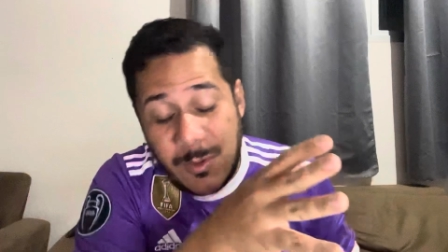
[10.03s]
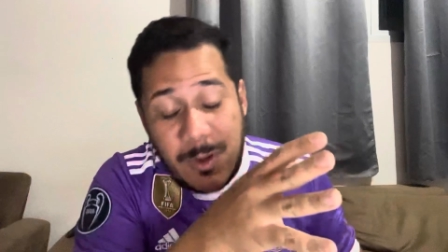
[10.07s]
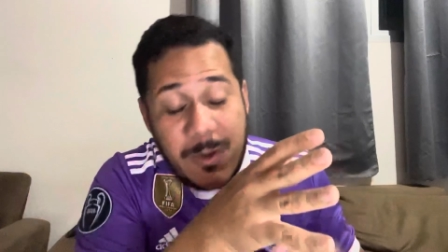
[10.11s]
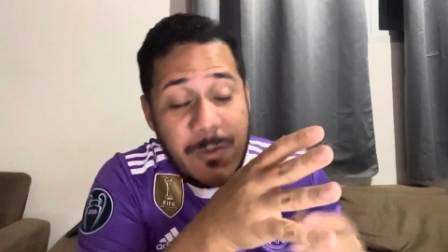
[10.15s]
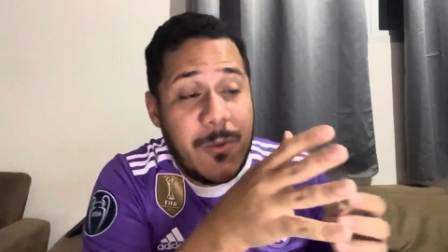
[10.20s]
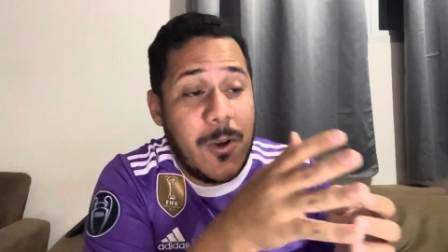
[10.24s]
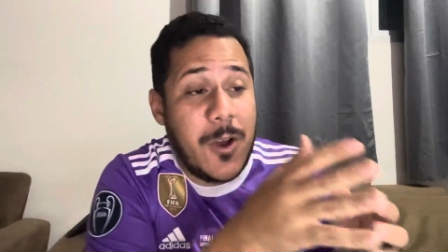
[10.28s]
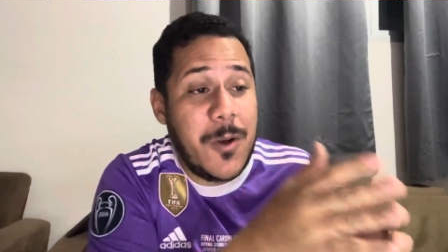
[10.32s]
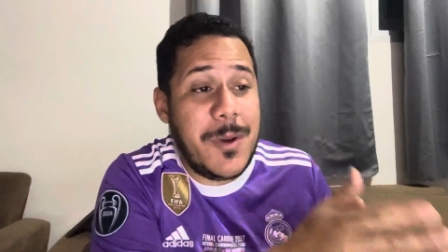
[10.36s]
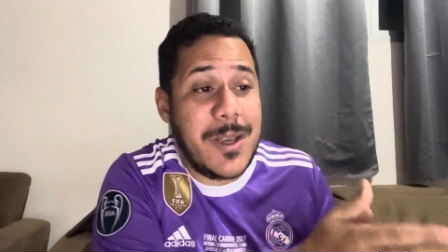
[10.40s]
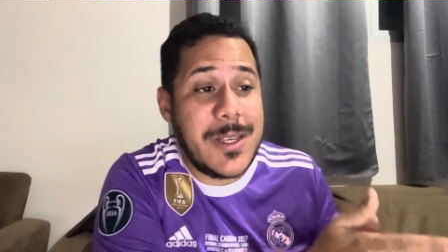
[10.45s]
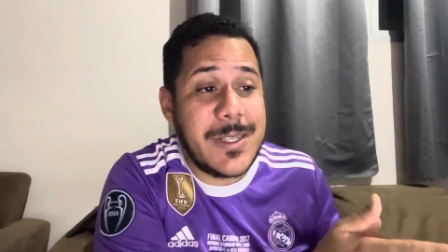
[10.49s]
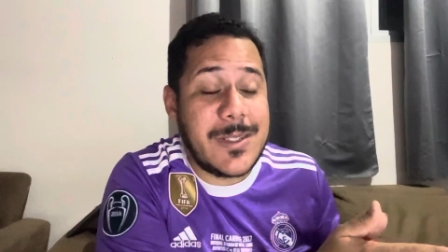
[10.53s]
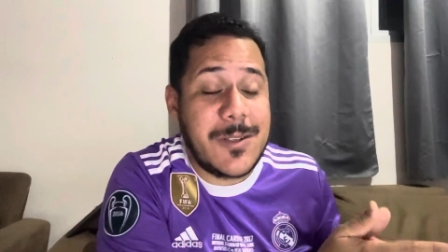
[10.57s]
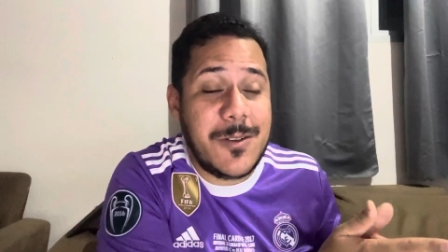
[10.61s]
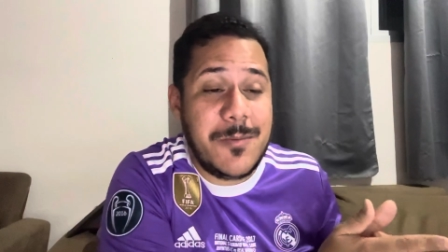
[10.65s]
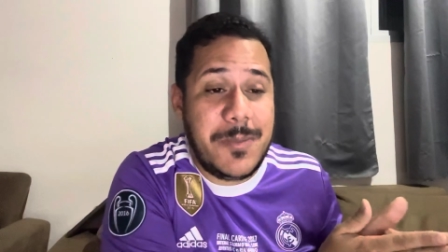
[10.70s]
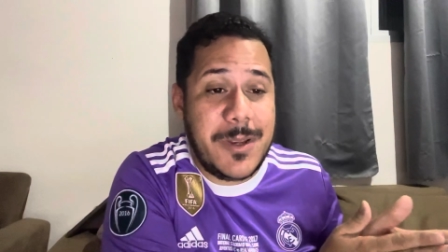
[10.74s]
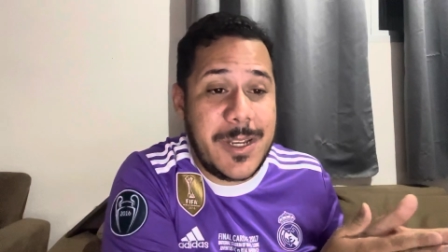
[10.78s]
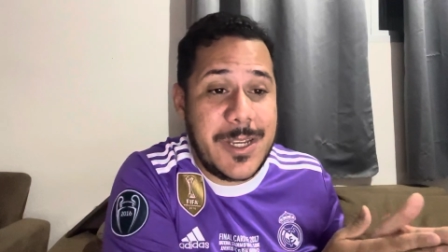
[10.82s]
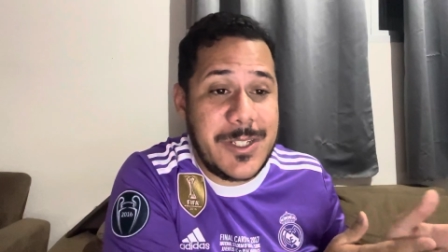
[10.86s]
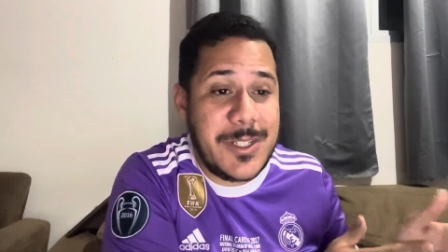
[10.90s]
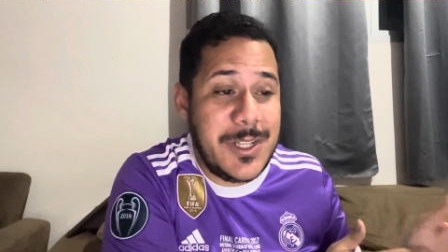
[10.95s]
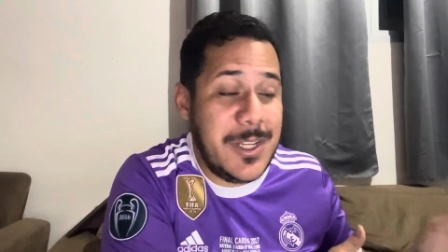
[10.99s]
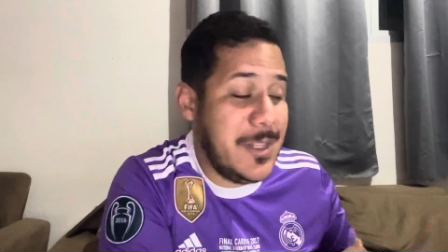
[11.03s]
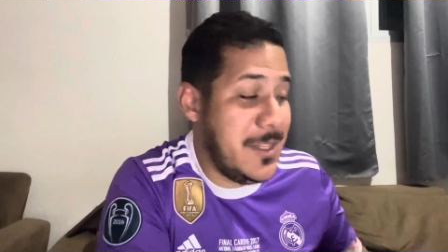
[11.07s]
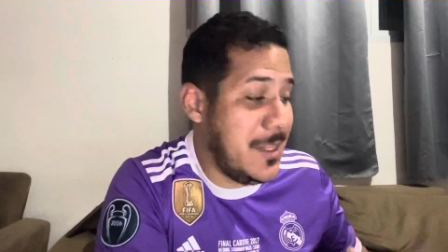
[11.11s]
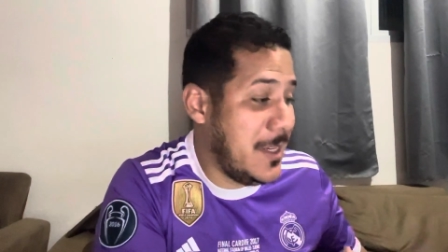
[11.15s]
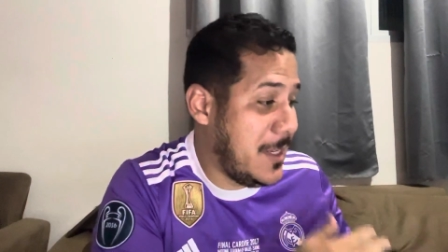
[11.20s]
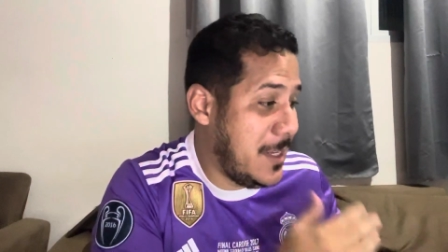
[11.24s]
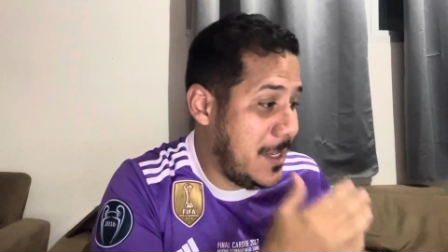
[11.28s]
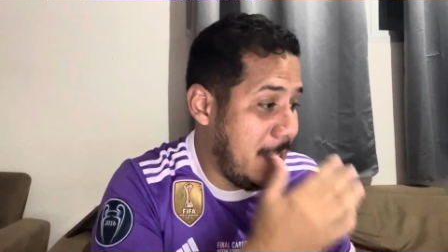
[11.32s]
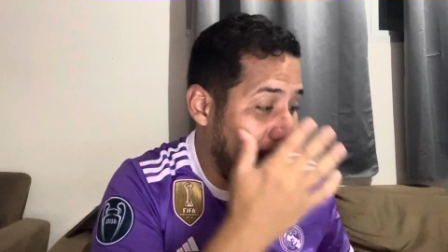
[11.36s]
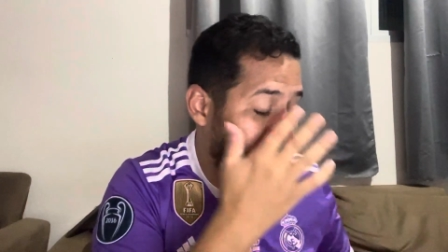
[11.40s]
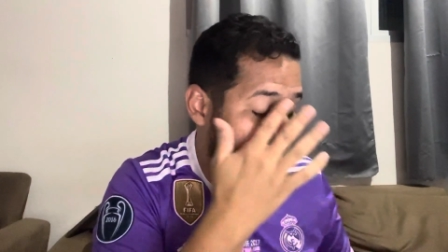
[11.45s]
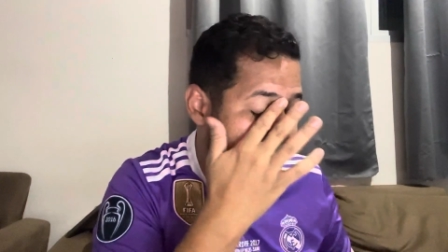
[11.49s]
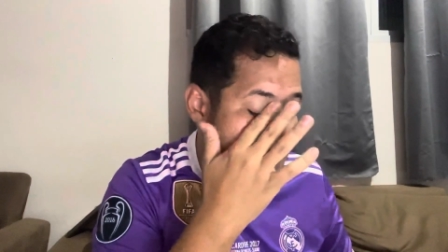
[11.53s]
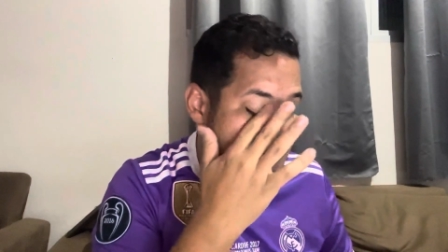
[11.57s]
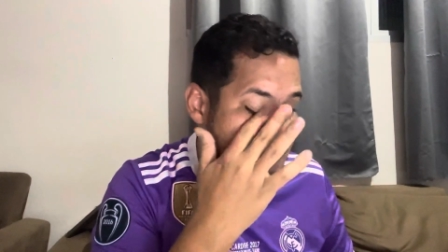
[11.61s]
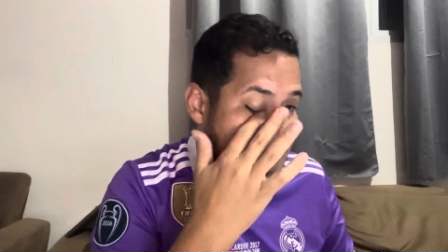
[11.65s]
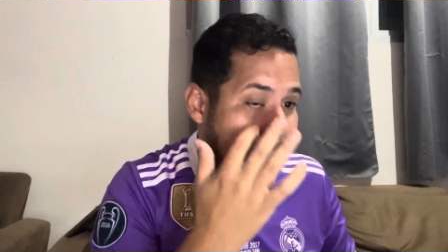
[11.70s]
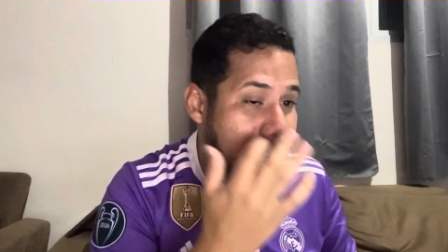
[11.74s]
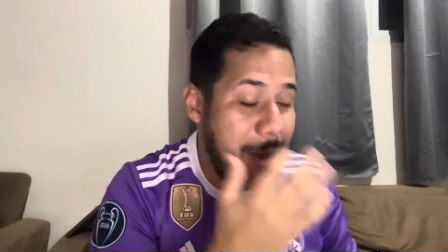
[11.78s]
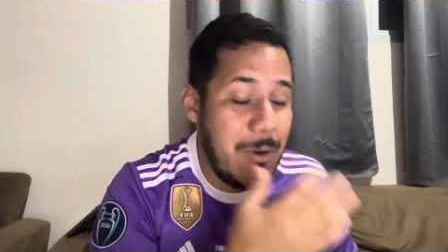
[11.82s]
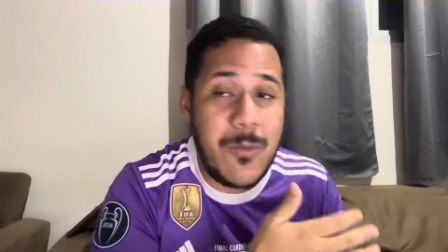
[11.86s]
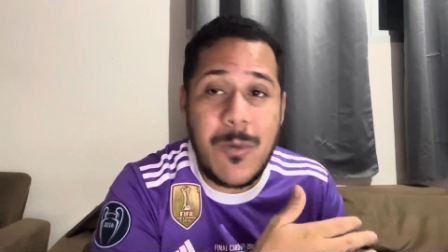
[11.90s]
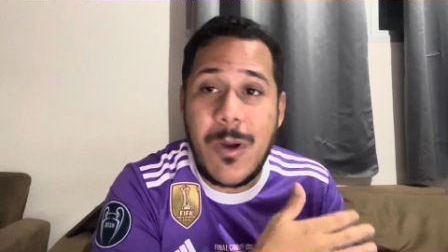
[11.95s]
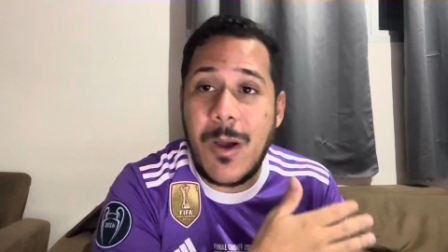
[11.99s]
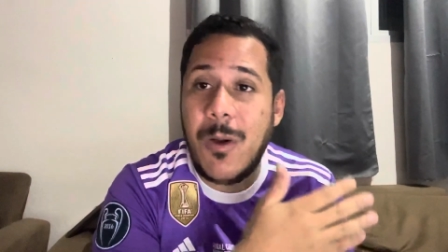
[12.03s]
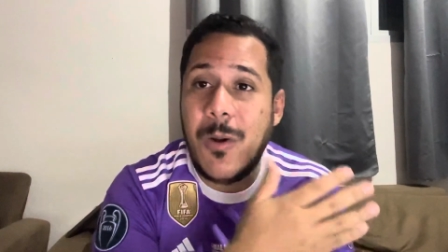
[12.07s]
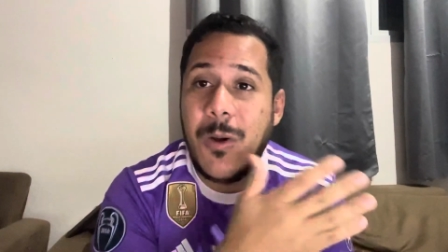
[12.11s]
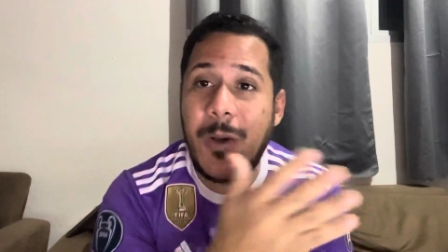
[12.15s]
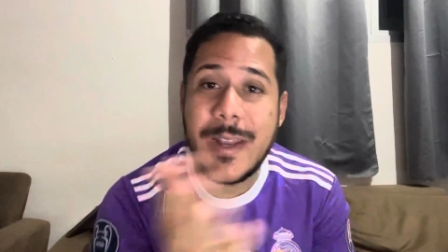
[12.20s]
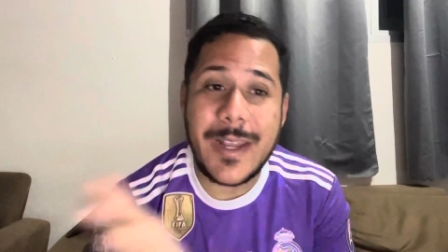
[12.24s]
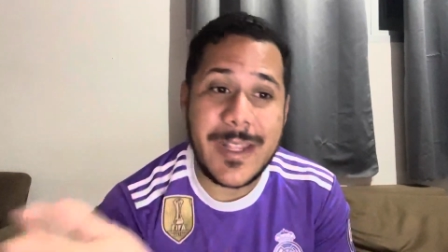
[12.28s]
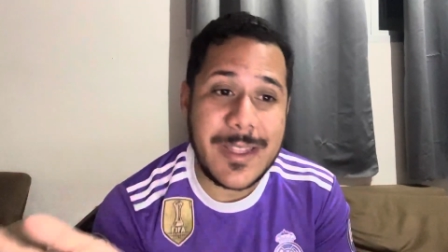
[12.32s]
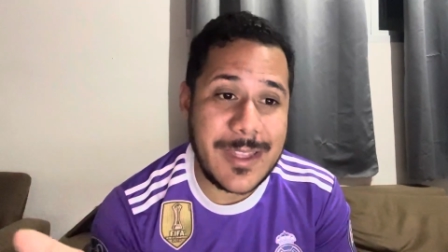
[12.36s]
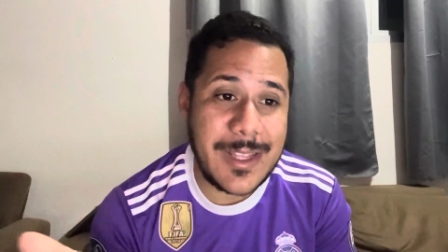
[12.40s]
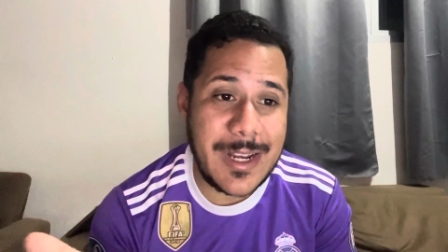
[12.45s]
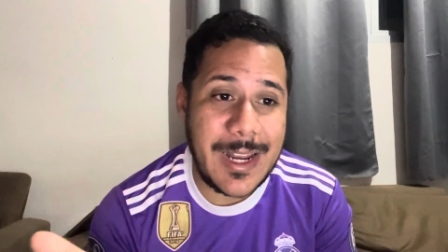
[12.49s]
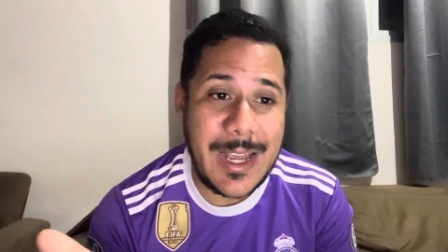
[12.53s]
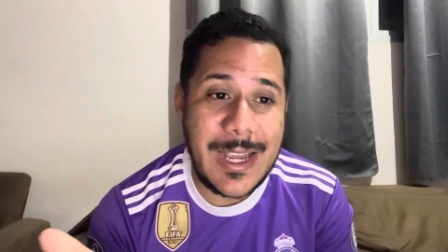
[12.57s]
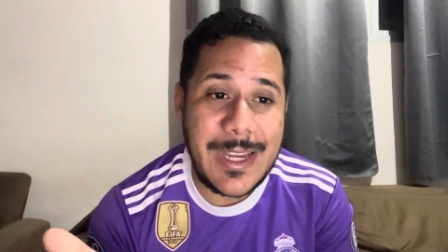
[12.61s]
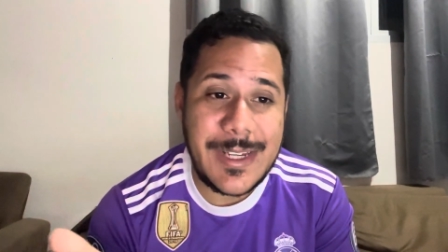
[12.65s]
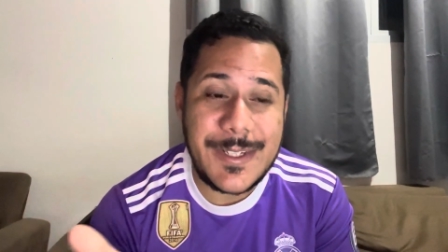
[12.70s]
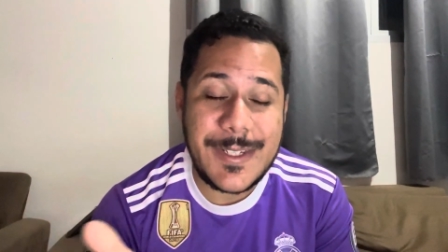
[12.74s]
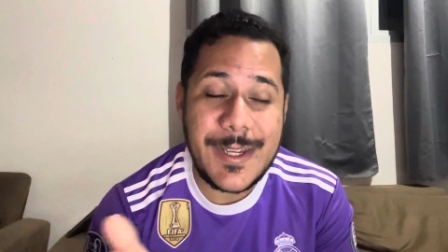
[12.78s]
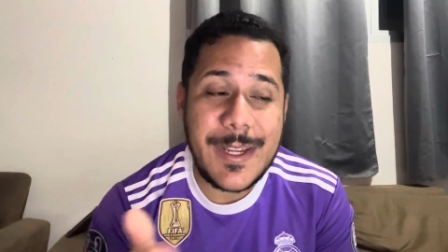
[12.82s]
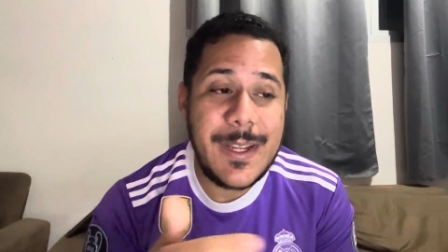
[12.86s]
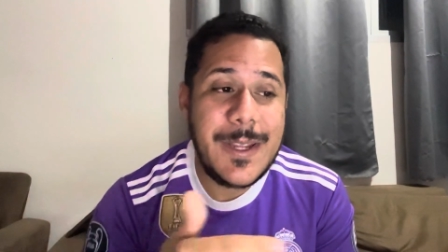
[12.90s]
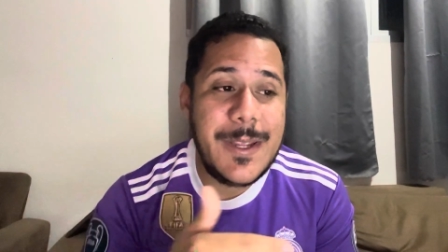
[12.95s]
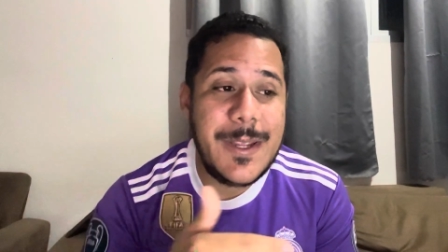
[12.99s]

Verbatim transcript: uma informação pra gente aqui, acho que há uma hora atrás,